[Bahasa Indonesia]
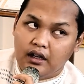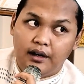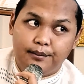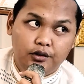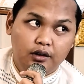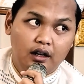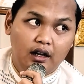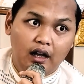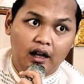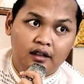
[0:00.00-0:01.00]
kamu
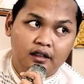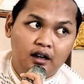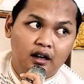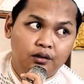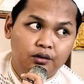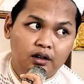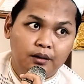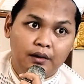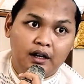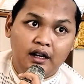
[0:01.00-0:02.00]
Adahu
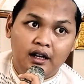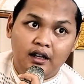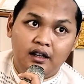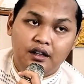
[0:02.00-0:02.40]
kepada